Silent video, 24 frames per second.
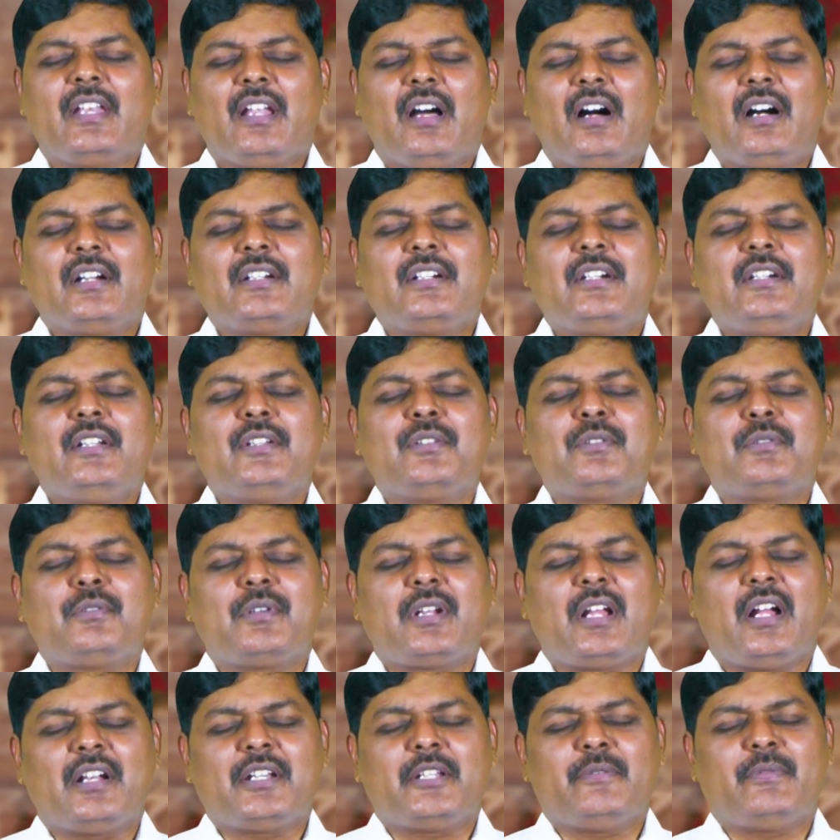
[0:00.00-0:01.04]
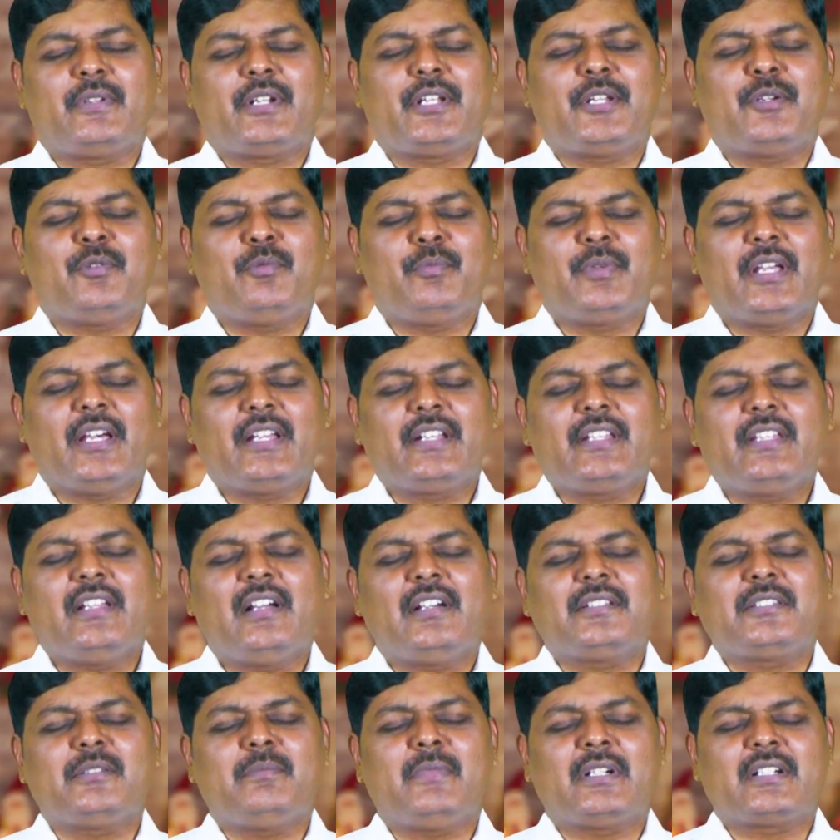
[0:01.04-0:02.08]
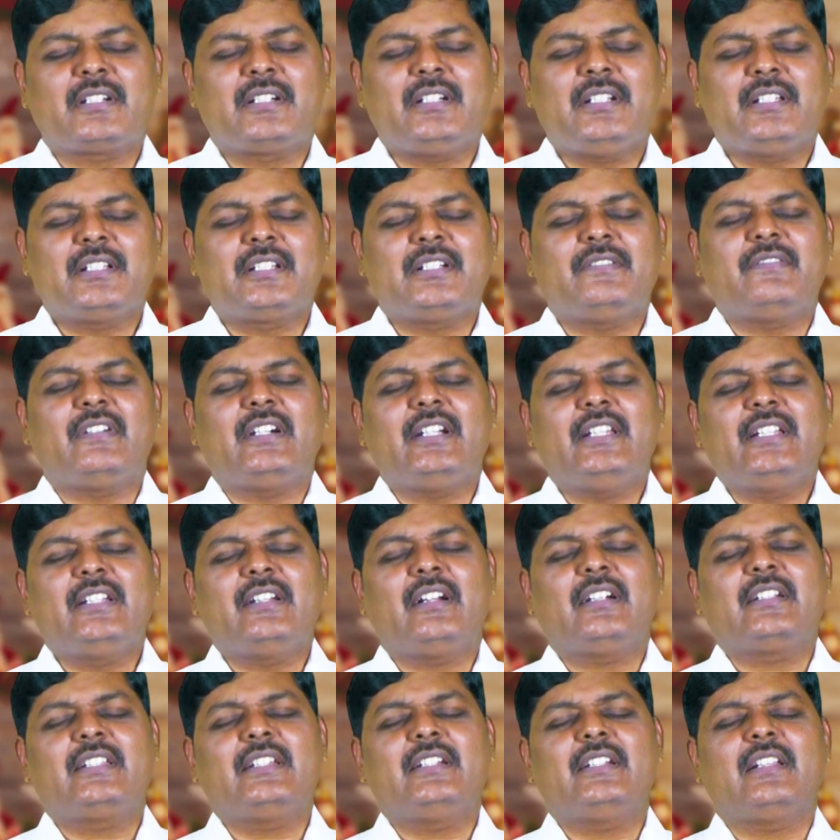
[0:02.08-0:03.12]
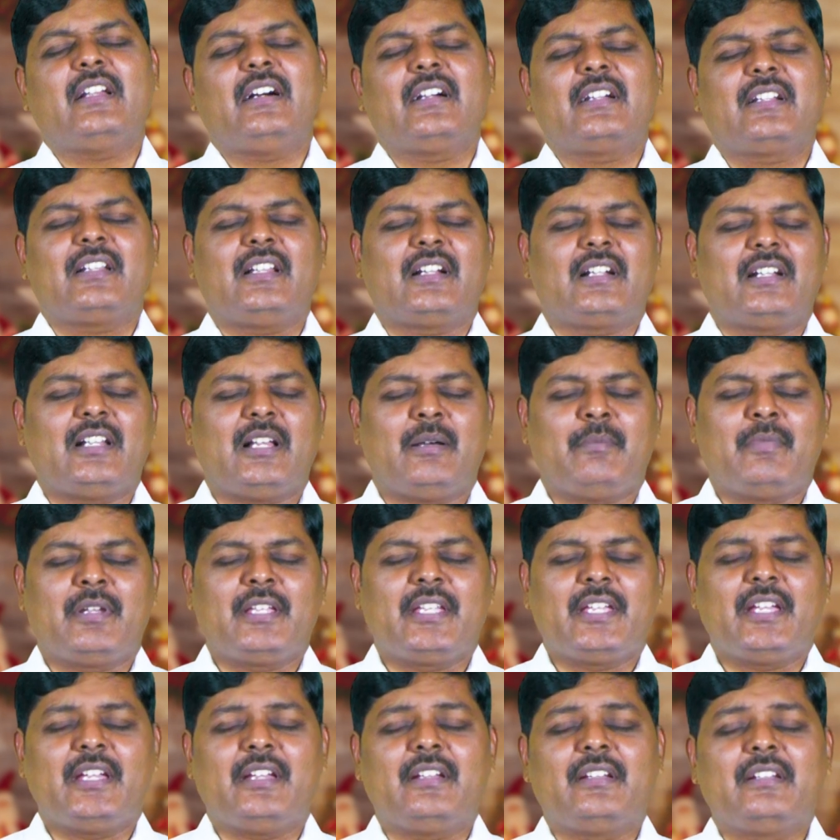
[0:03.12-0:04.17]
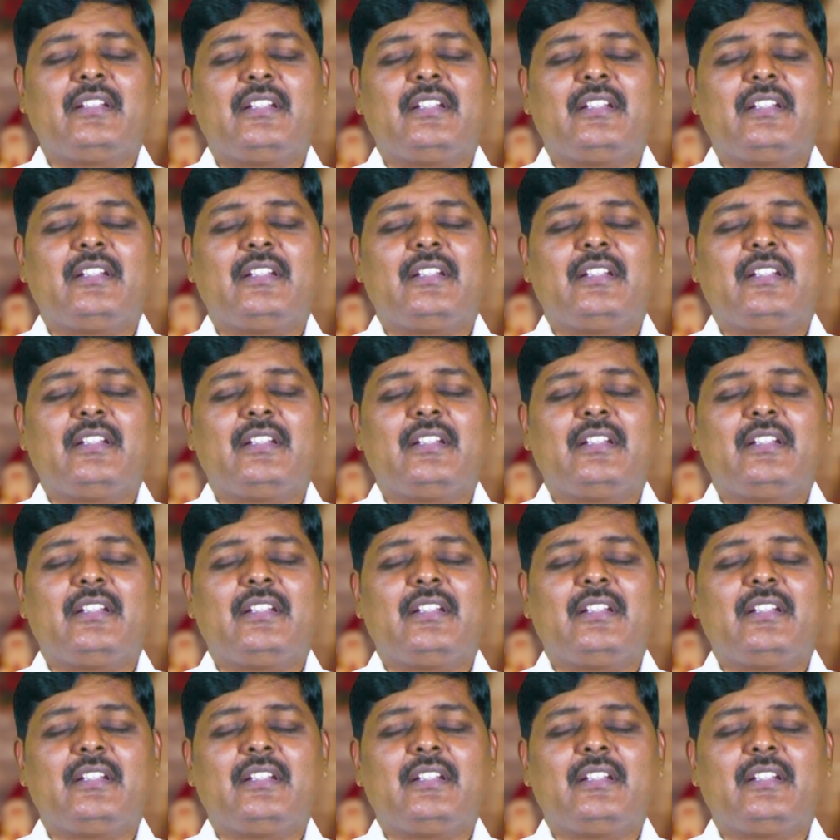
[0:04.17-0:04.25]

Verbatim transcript: நாங்களும் கூட ஆண்டவரே உண்மை அறியாத மக்களுக்கு வழிகாட்டிகளாக நாங்கள் அமைய